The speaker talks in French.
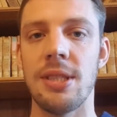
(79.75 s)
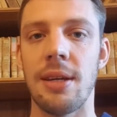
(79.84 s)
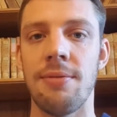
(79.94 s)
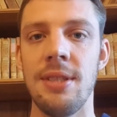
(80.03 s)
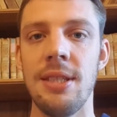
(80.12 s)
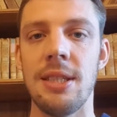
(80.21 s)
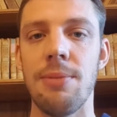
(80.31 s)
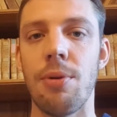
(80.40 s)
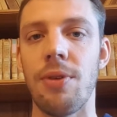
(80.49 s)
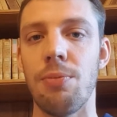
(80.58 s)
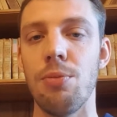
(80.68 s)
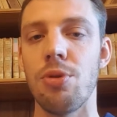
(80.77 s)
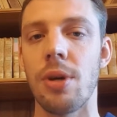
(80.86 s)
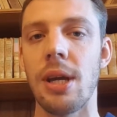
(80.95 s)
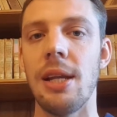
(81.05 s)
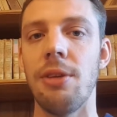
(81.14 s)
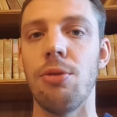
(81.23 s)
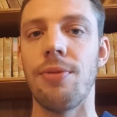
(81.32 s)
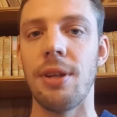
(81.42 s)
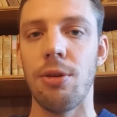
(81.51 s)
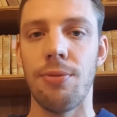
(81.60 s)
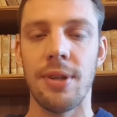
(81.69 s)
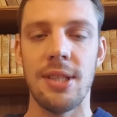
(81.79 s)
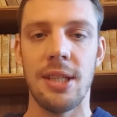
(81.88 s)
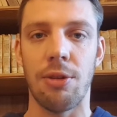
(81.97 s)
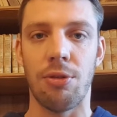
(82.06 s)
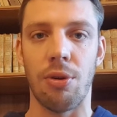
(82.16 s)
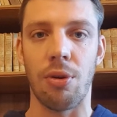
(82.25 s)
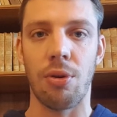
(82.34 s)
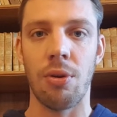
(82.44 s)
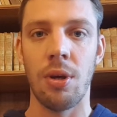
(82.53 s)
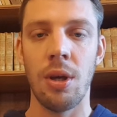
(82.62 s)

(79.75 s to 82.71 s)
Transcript: services qui peuvent être mesurés à l'aide de 29 indicateurs.